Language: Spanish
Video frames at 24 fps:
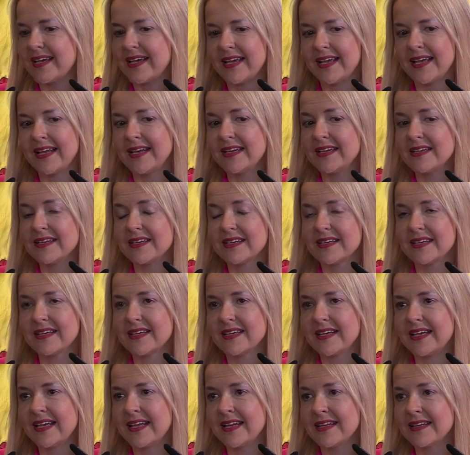
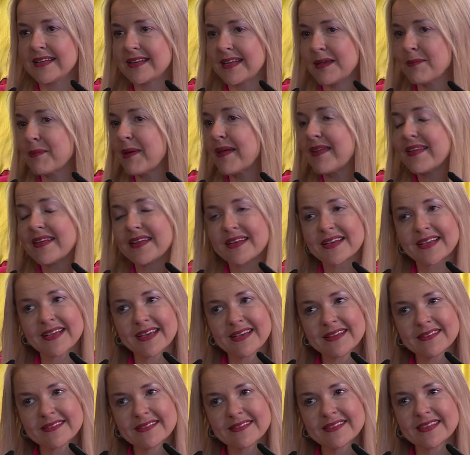el, tema del
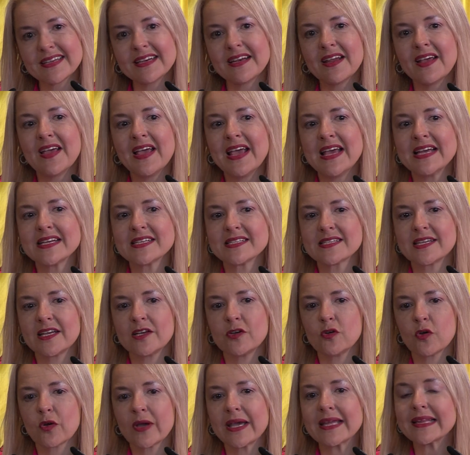cáncer,
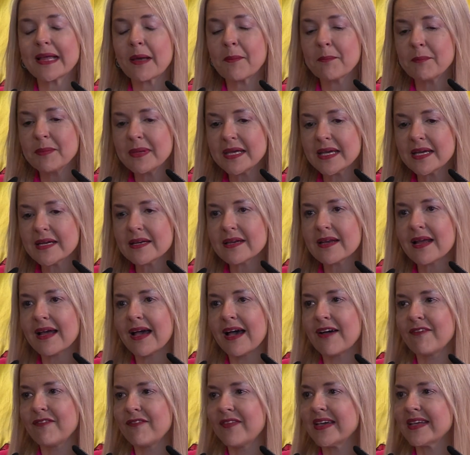sino que también
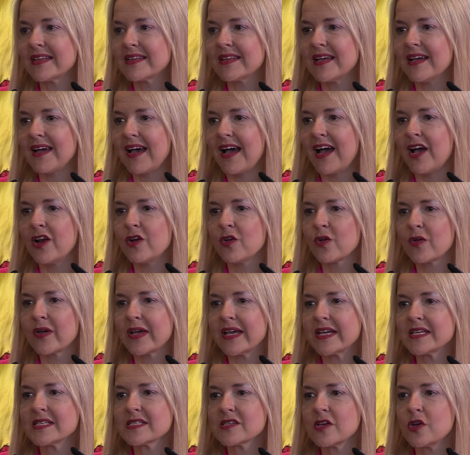afecta a lo
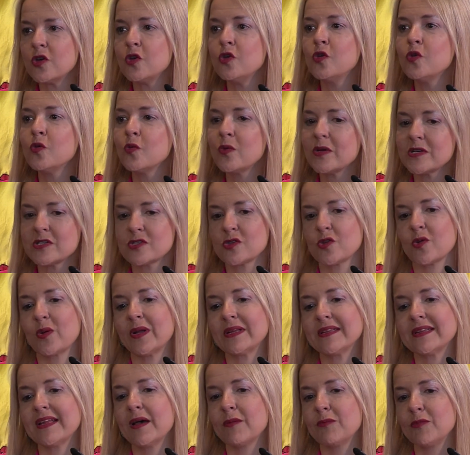que es nuestro
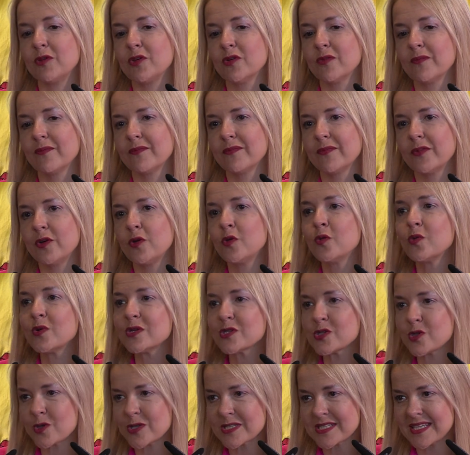andamio,
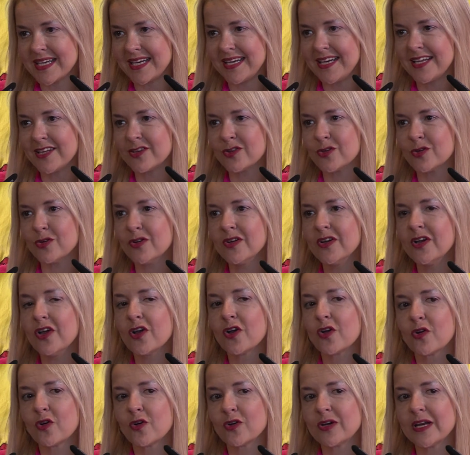nuestro esqueleto,
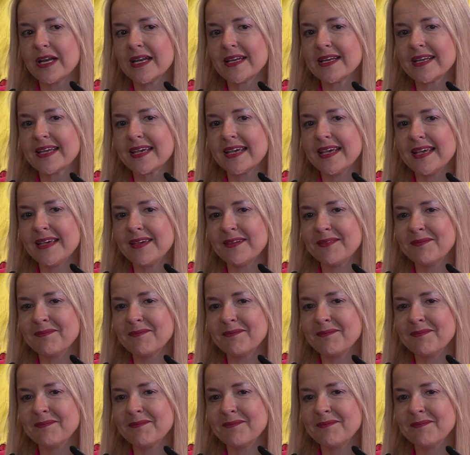con el que